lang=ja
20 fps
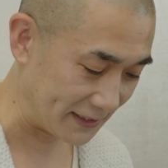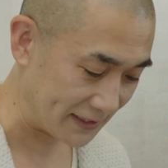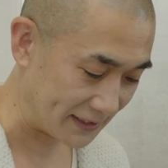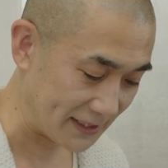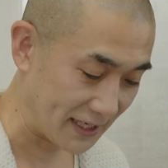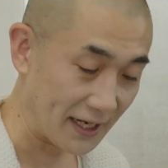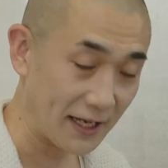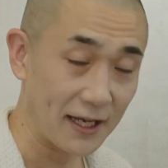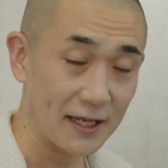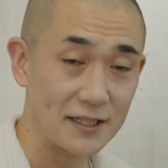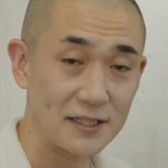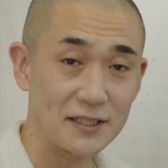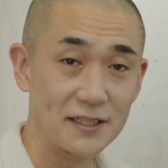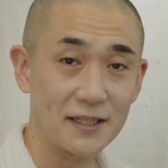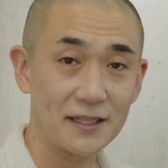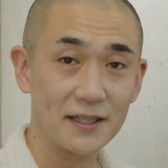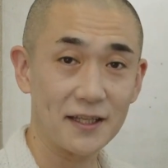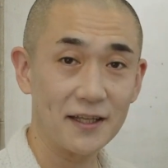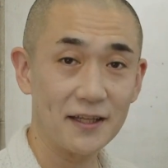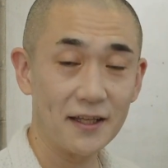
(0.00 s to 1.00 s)
参加し
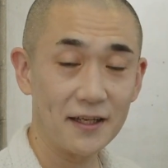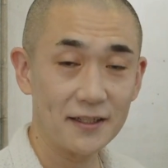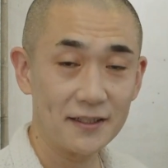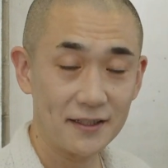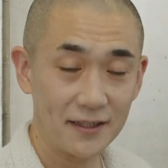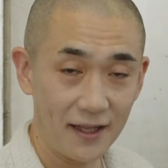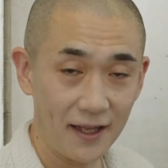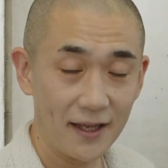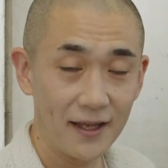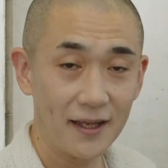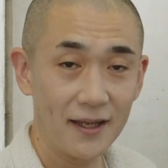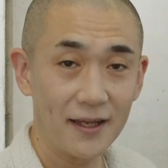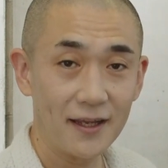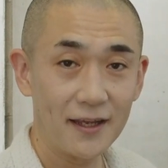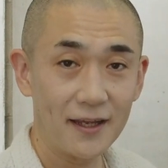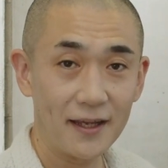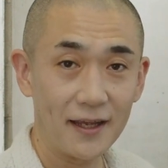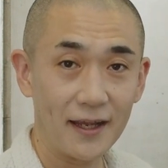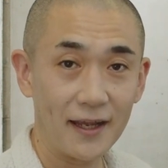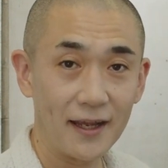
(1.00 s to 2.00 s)
ていただいて、
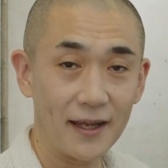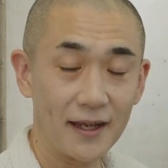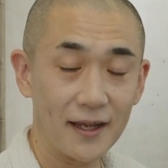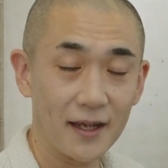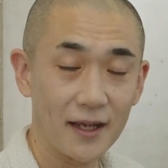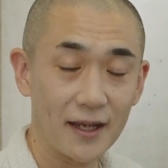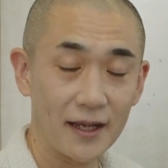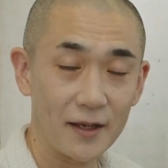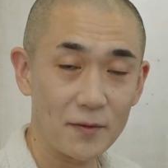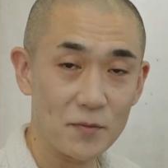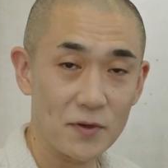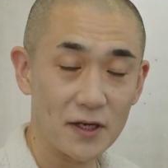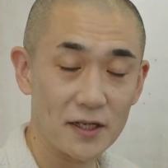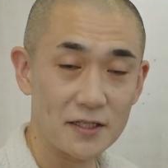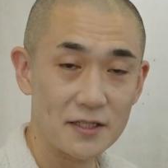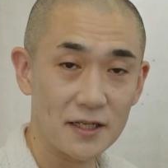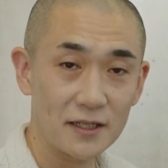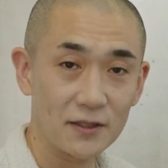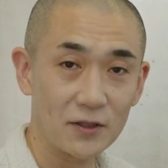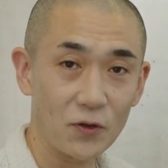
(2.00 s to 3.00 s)

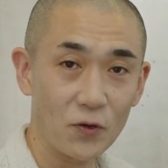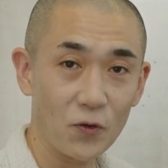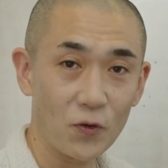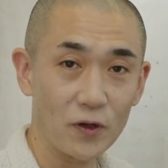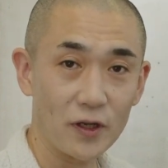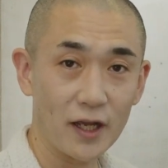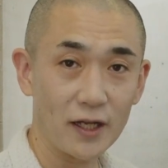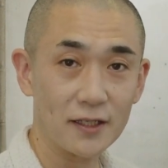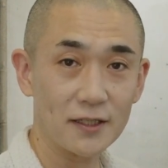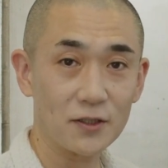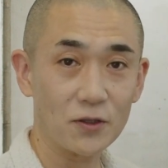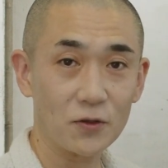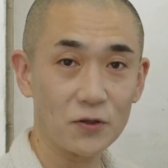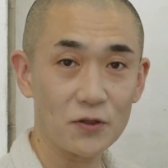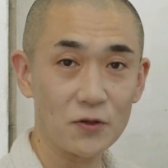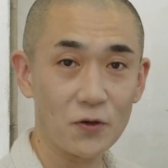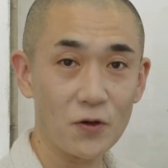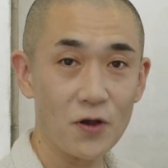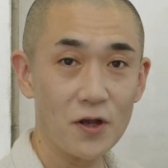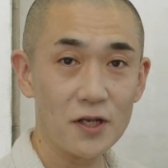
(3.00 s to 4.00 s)
皆さんとこうやり
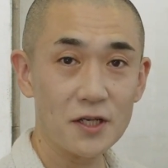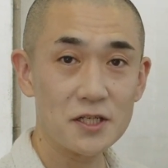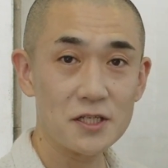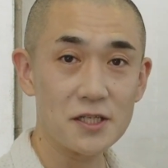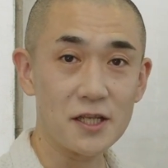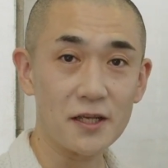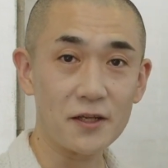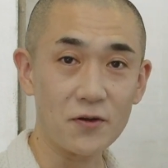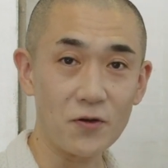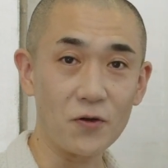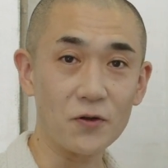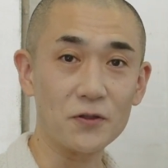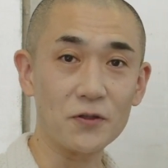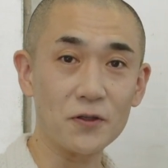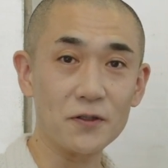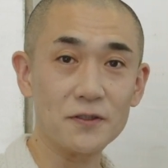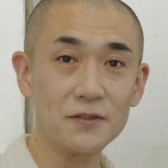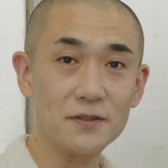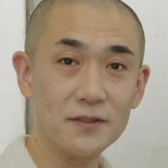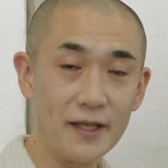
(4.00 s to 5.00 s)
取りをしていこ
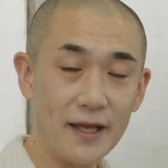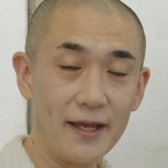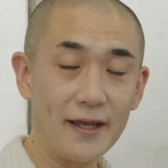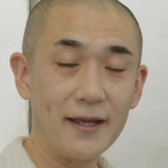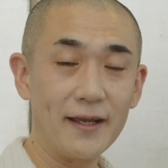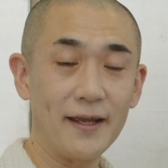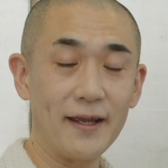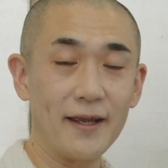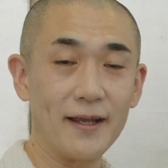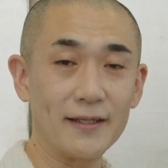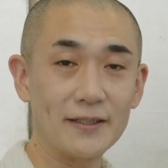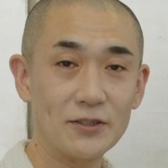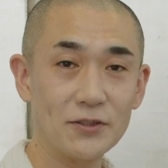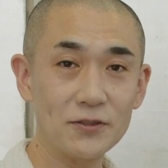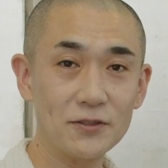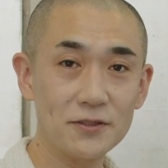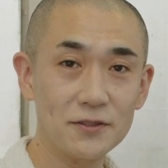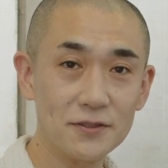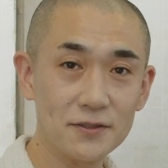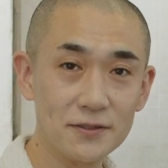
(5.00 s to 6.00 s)
うというね、
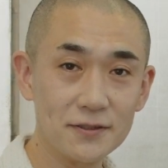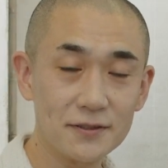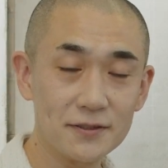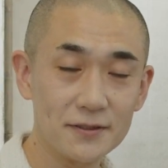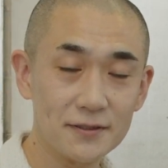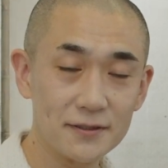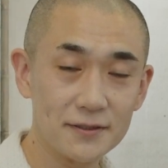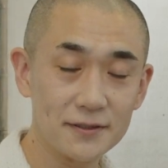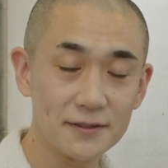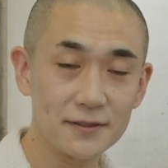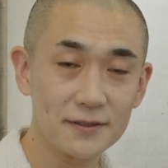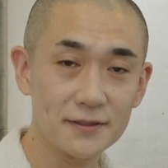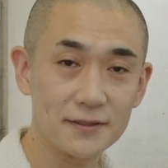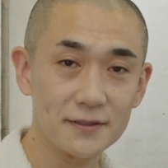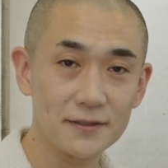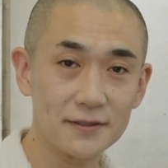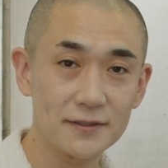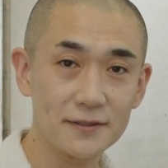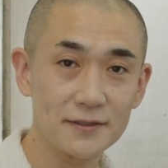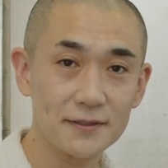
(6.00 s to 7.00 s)
そういう
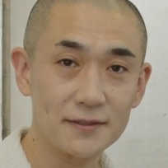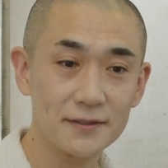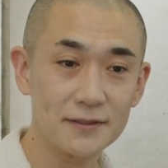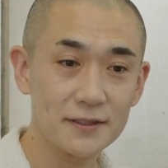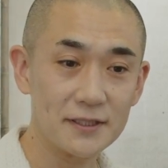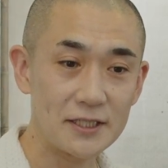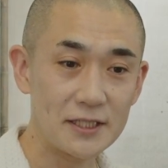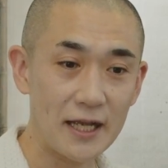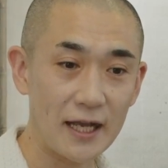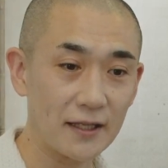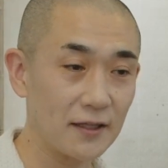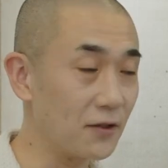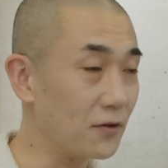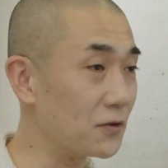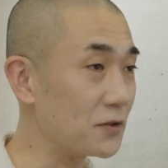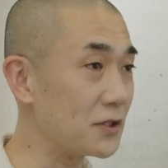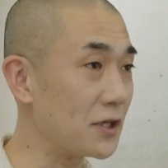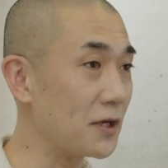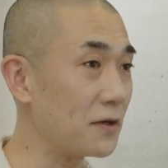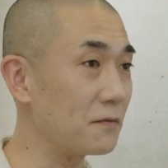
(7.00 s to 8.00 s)
時間で
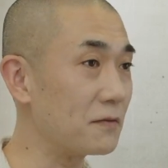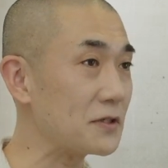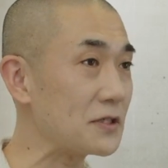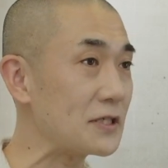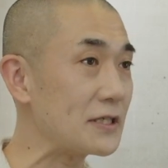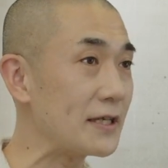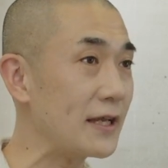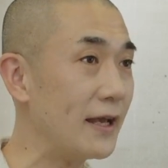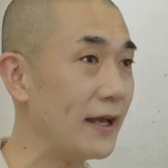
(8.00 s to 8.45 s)
ございます。